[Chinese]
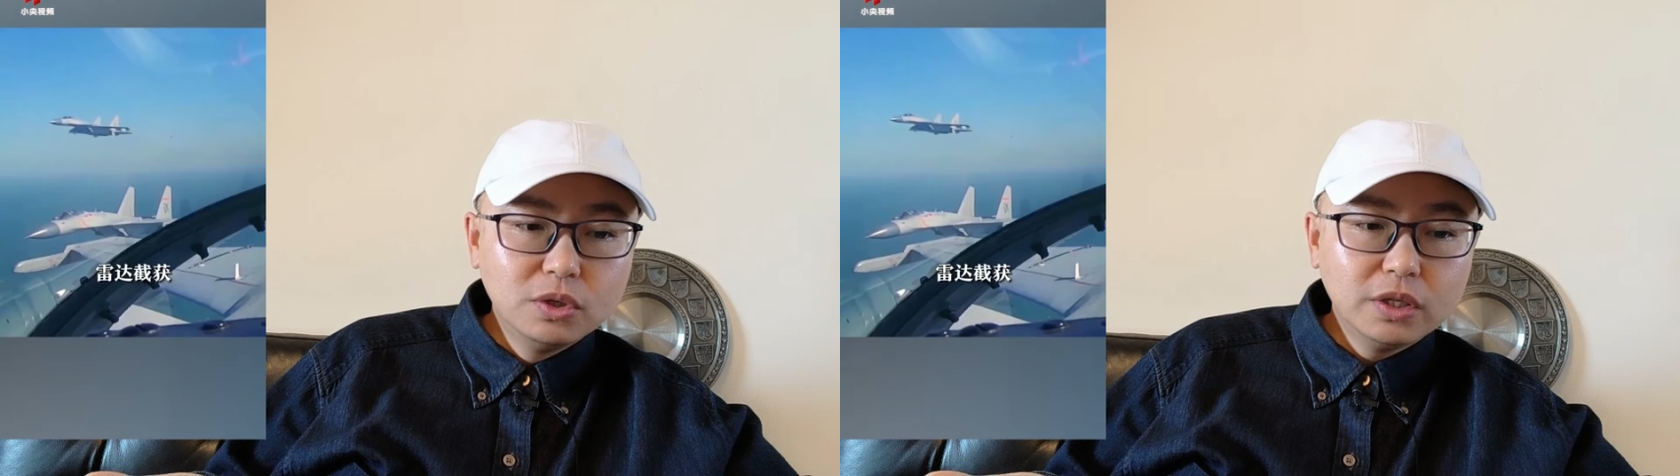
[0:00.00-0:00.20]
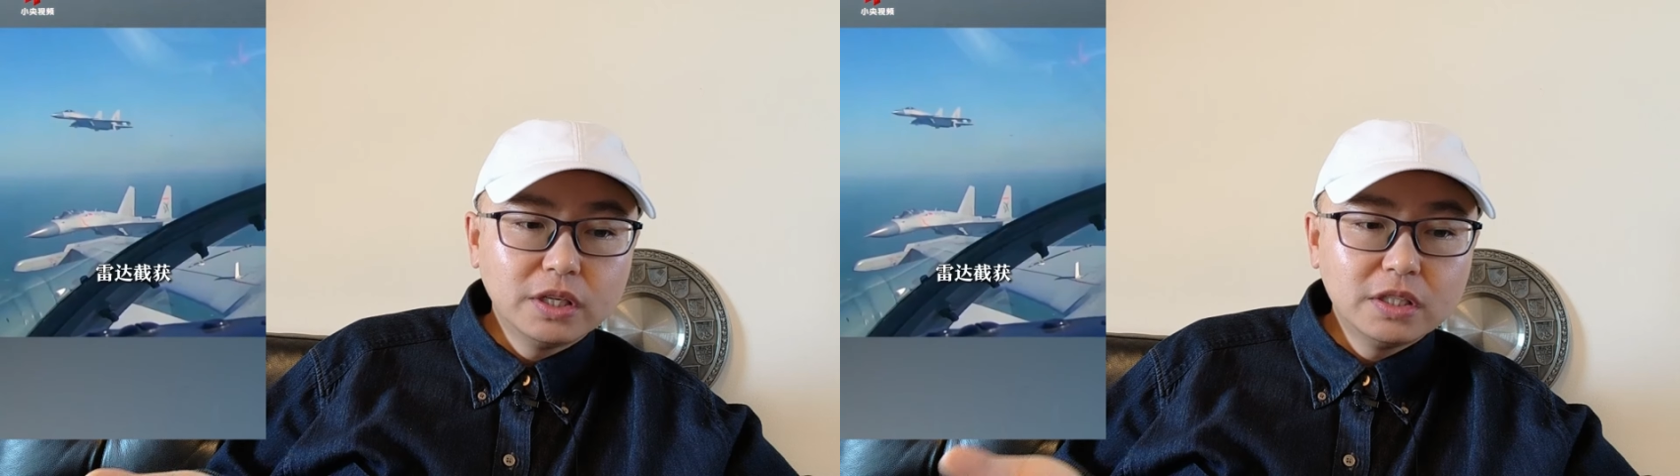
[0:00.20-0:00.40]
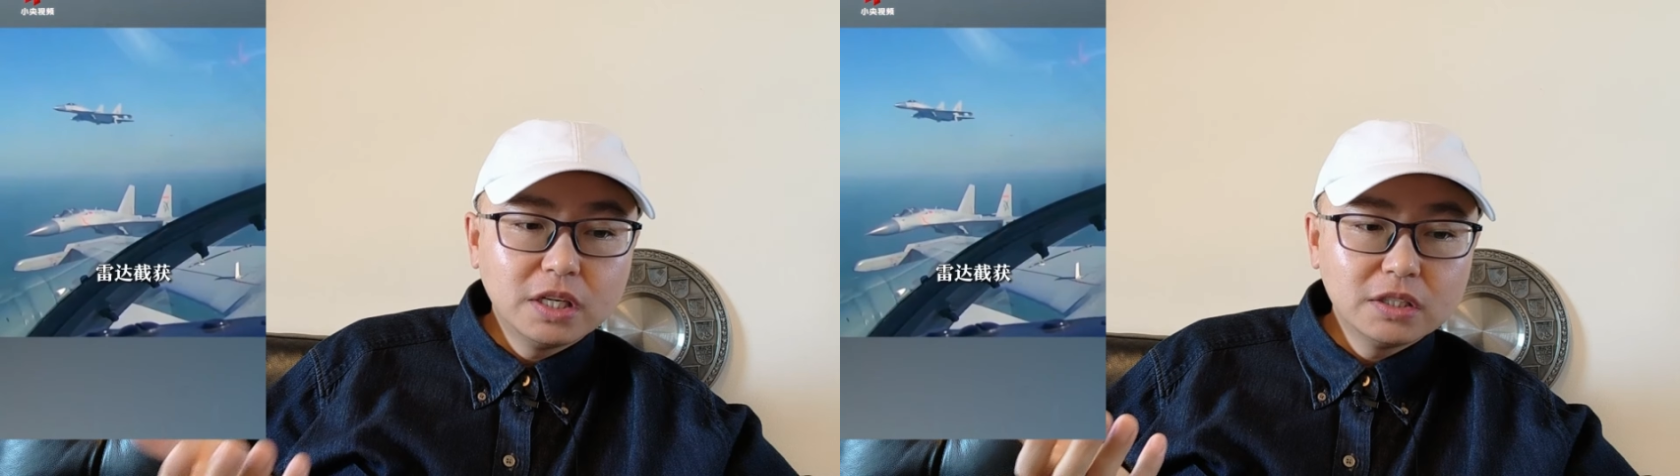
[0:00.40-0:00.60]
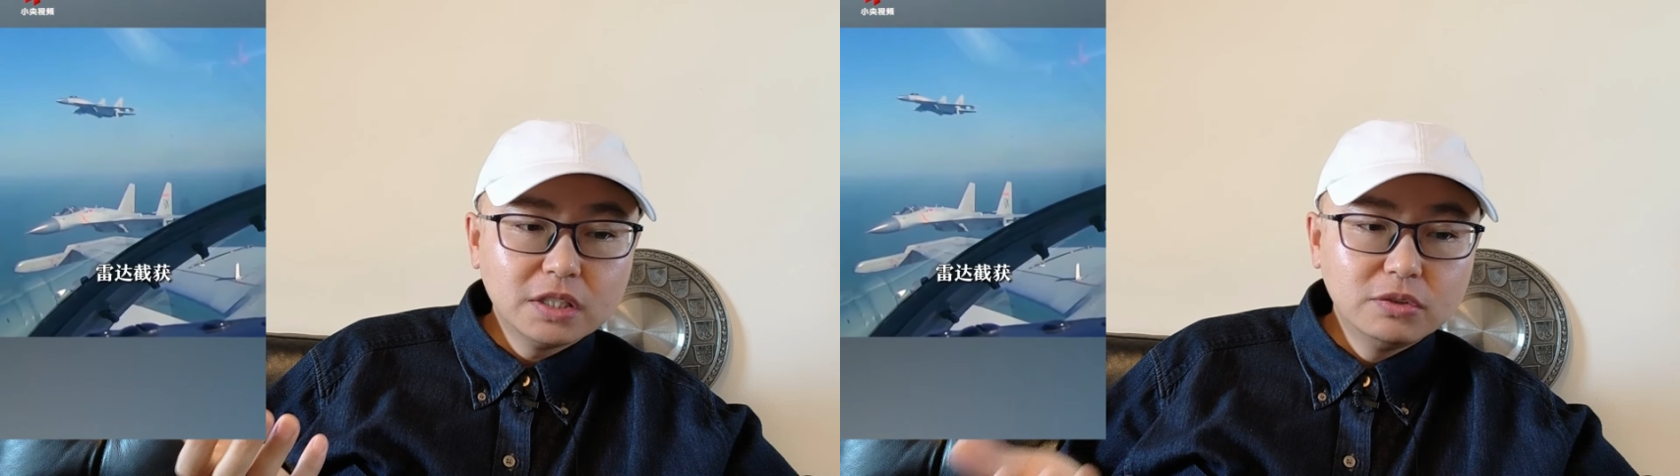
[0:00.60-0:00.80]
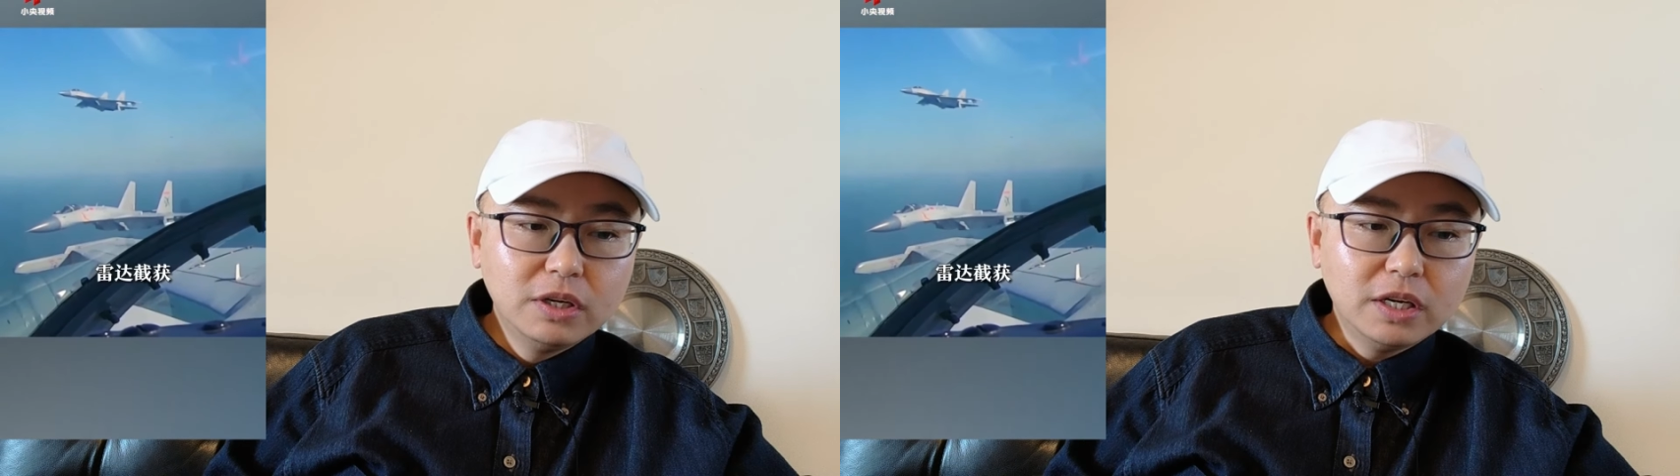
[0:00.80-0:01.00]
月南昌
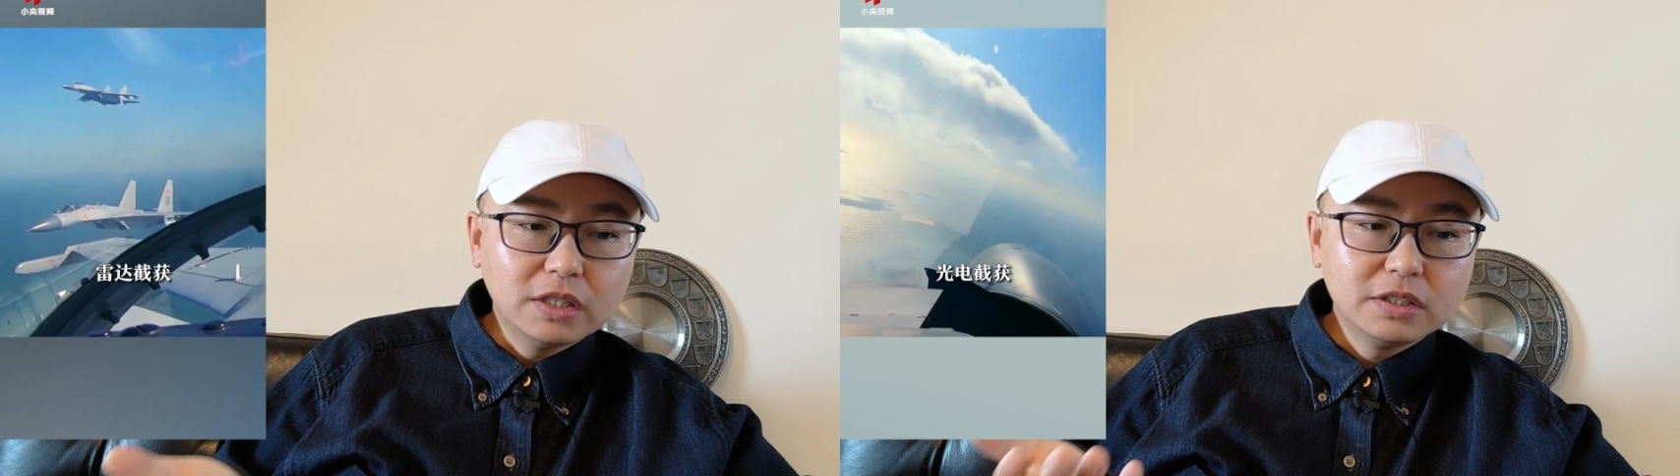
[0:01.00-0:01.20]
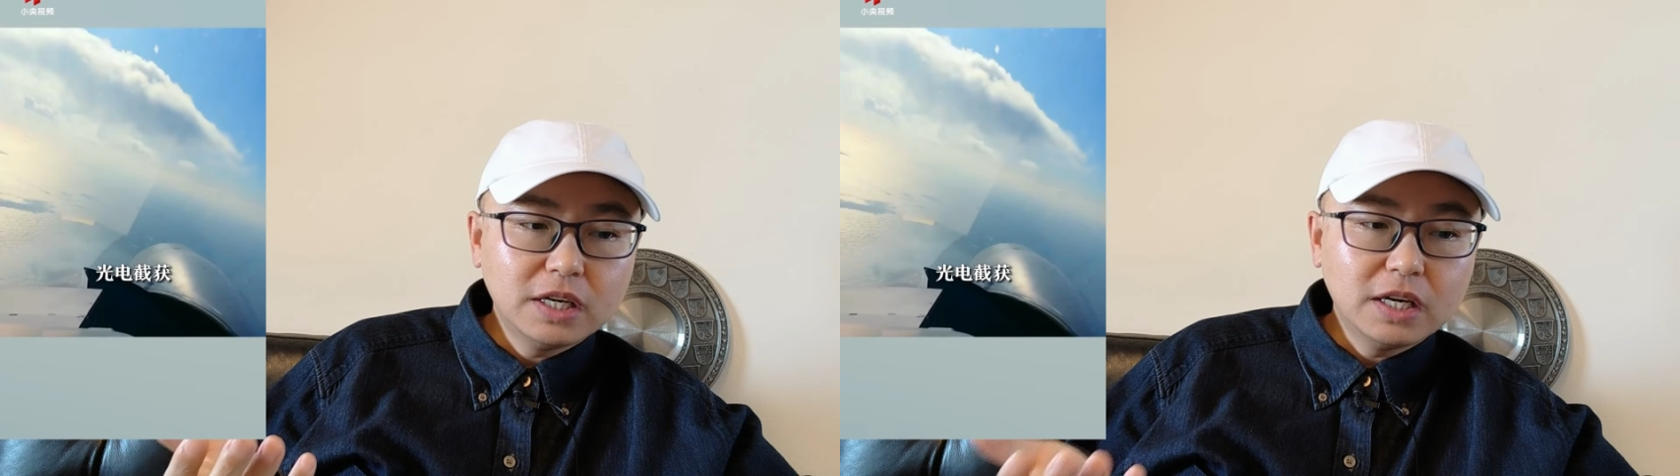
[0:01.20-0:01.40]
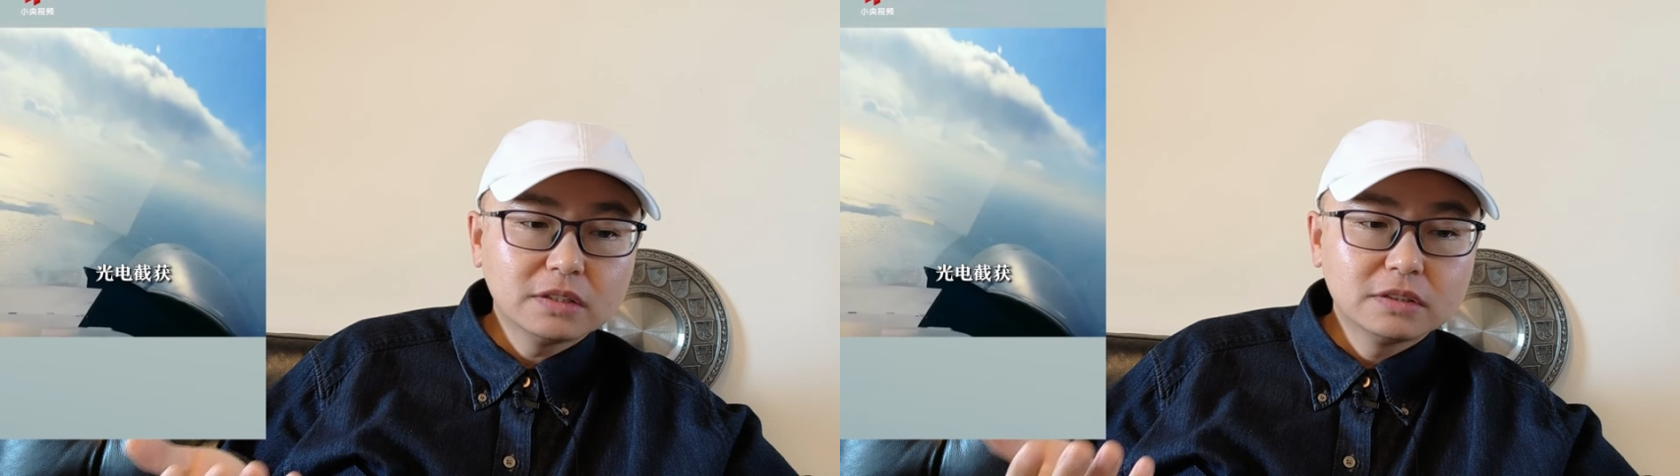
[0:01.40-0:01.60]
舰与两架